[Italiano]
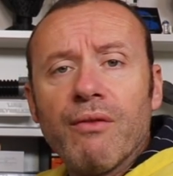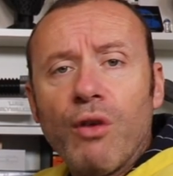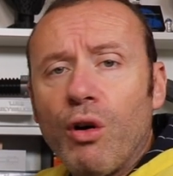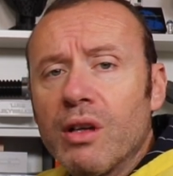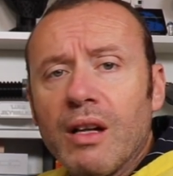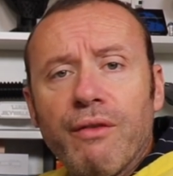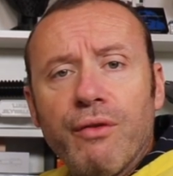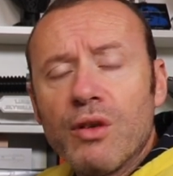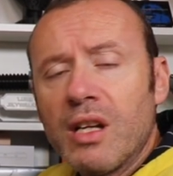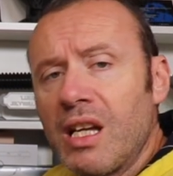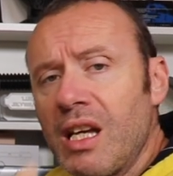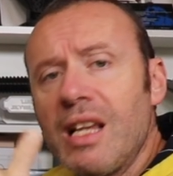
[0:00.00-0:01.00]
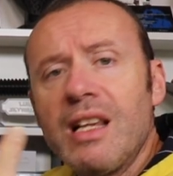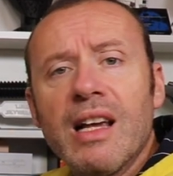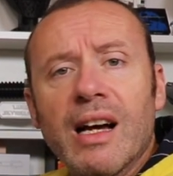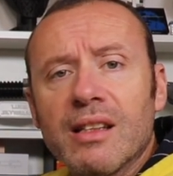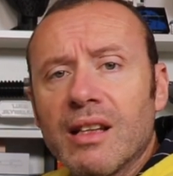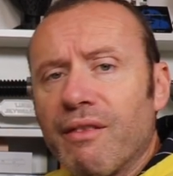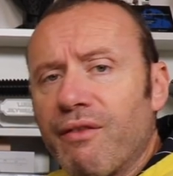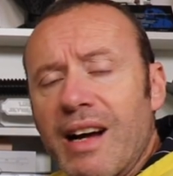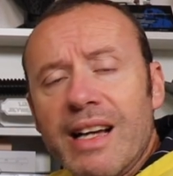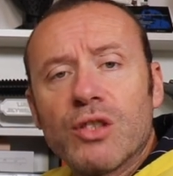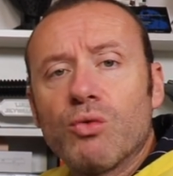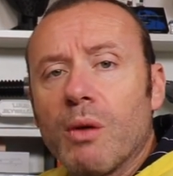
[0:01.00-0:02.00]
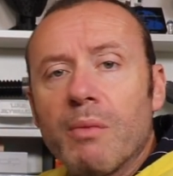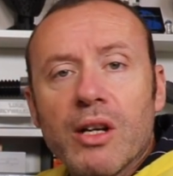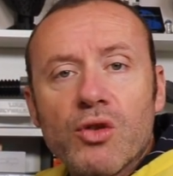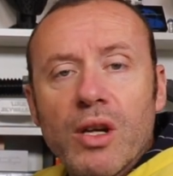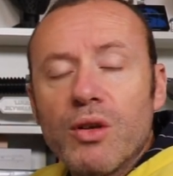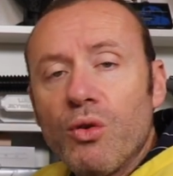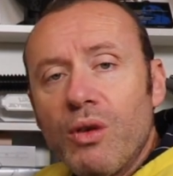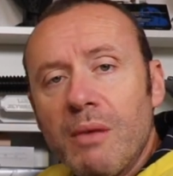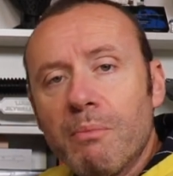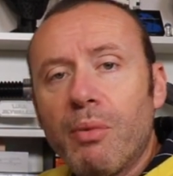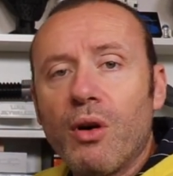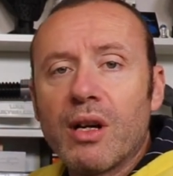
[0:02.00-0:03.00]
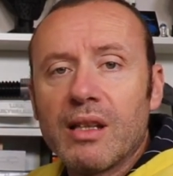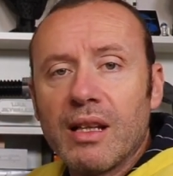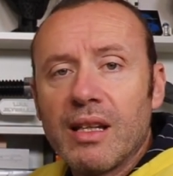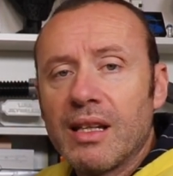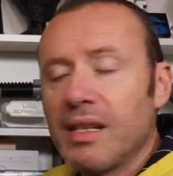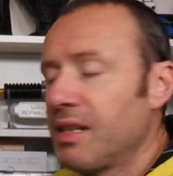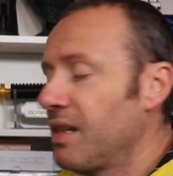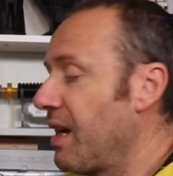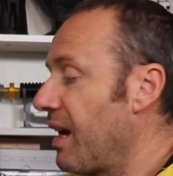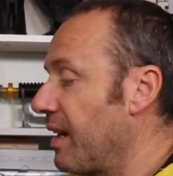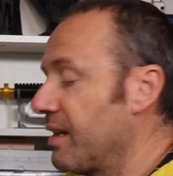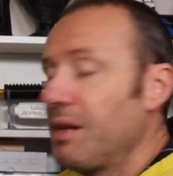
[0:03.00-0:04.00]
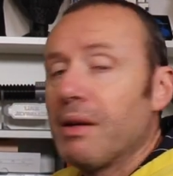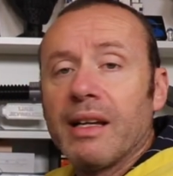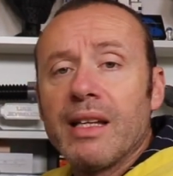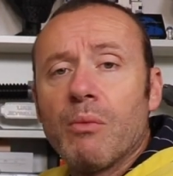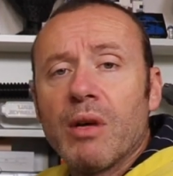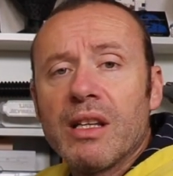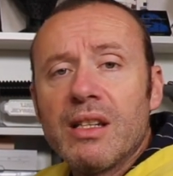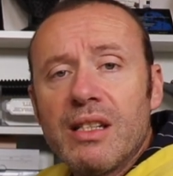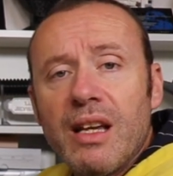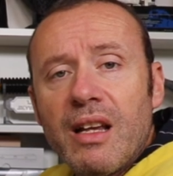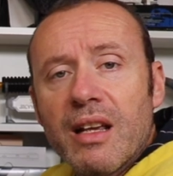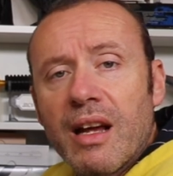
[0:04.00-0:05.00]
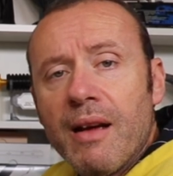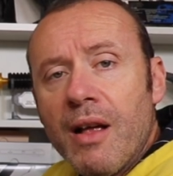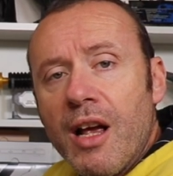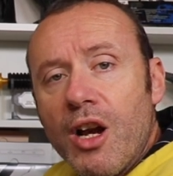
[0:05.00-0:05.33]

Vodafone, Iliad, Fastweb, cioè non importa di chi sia la SIM che andiamo ad inserire,